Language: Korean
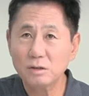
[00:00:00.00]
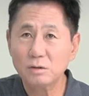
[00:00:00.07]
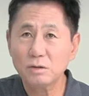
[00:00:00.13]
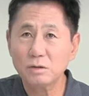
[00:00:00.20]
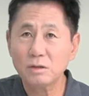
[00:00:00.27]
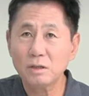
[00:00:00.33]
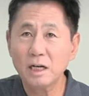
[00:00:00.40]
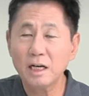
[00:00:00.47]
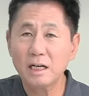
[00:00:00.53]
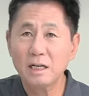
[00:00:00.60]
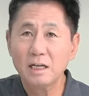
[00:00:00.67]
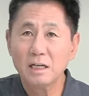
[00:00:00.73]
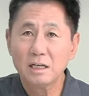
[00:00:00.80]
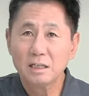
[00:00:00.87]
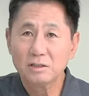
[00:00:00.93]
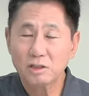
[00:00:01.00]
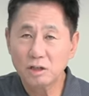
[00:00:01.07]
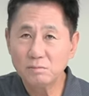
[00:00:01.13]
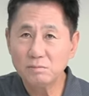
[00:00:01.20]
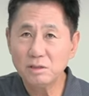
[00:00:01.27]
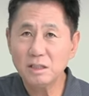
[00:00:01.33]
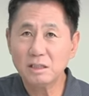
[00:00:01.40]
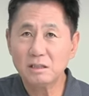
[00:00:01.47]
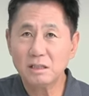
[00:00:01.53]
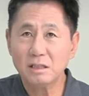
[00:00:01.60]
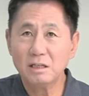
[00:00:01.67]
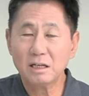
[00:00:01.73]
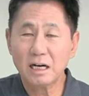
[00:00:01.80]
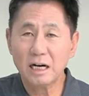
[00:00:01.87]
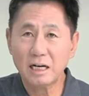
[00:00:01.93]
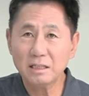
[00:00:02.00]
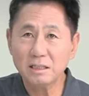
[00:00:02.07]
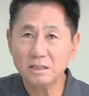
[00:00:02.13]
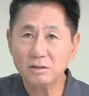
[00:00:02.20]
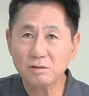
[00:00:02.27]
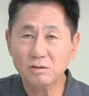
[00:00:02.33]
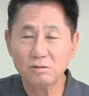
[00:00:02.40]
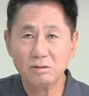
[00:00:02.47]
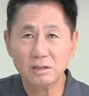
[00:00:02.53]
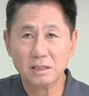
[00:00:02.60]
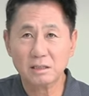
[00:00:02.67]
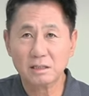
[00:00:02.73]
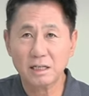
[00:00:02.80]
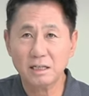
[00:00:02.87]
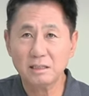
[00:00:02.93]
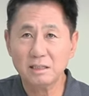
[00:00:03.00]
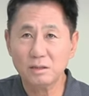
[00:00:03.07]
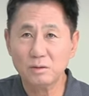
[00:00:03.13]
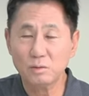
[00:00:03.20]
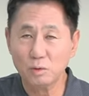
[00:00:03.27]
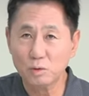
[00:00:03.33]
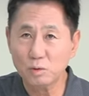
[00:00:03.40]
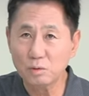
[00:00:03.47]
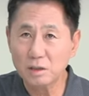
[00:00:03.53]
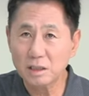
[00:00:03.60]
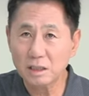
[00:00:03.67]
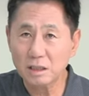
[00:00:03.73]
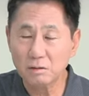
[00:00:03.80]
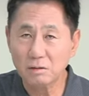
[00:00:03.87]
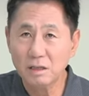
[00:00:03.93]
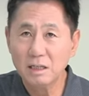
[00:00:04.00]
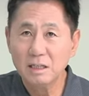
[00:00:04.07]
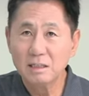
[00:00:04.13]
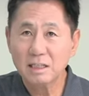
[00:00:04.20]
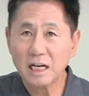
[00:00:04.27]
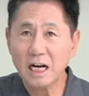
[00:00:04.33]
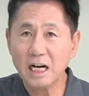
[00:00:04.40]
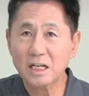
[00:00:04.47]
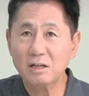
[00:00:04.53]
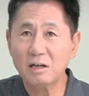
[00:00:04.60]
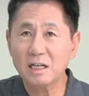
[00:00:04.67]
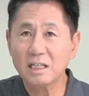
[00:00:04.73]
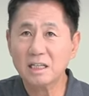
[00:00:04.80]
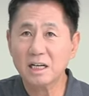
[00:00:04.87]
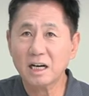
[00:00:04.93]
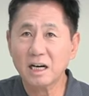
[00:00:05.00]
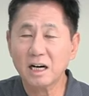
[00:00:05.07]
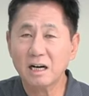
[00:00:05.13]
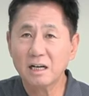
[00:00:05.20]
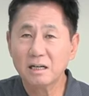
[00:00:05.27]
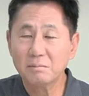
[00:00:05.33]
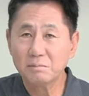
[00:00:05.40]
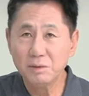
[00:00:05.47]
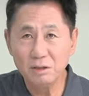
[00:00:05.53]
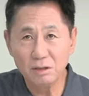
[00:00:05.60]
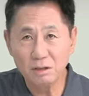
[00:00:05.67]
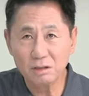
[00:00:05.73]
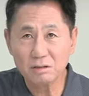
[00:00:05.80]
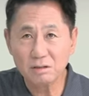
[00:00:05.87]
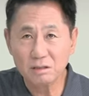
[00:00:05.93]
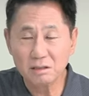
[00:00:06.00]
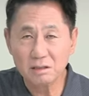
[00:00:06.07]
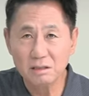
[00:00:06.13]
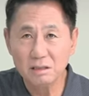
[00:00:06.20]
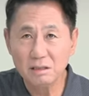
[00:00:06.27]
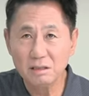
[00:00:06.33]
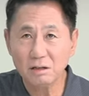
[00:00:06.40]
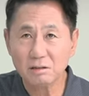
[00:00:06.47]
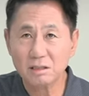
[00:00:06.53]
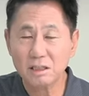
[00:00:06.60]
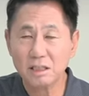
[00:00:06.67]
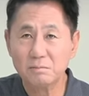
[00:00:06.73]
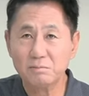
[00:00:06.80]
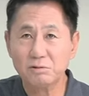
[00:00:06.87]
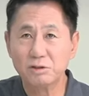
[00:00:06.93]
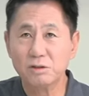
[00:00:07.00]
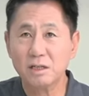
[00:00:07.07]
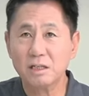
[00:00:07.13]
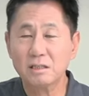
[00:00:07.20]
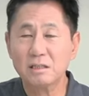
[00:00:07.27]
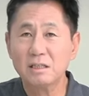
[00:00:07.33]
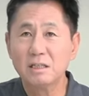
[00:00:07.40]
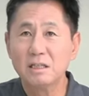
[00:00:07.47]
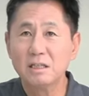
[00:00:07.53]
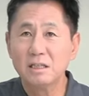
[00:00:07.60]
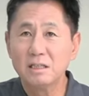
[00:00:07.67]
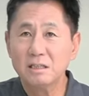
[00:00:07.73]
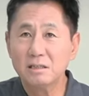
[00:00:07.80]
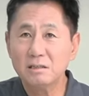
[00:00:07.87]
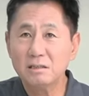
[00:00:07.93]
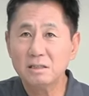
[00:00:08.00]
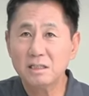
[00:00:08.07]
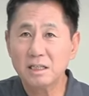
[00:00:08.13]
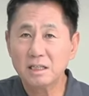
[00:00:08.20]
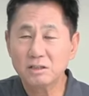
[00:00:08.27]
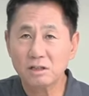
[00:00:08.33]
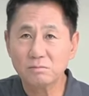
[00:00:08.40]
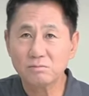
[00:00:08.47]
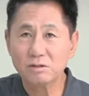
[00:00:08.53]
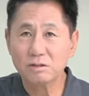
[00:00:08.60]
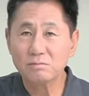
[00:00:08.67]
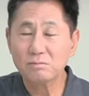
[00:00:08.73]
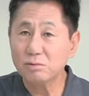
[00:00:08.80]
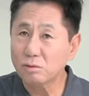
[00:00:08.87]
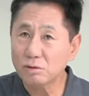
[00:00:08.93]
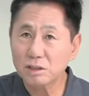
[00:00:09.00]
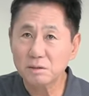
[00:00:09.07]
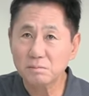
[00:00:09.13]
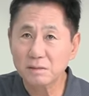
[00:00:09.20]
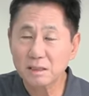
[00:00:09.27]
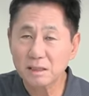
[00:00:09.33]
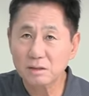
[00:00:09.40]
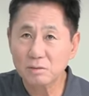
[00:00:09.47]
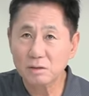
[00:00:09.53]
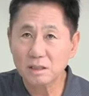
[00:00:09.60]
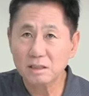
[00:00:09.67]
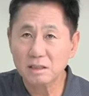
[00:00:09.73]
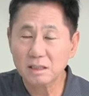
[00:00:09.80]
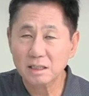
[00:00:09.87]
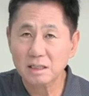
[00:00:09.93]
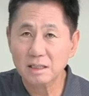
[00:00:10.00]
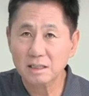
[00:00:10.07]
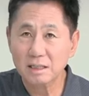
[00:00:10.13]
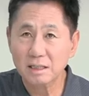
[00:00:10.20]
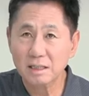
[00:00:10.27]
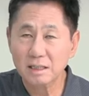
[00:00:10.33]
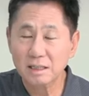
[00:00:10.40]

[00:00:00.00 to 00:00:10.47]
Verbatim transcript: 조선의 젊은이들을 강제로 끌고 가서 강제 노동을 시키고 탄광에다가 밀어넣었던 그 역사를 부정하는 현재의 정부는 무엇입니까 도대체. 네.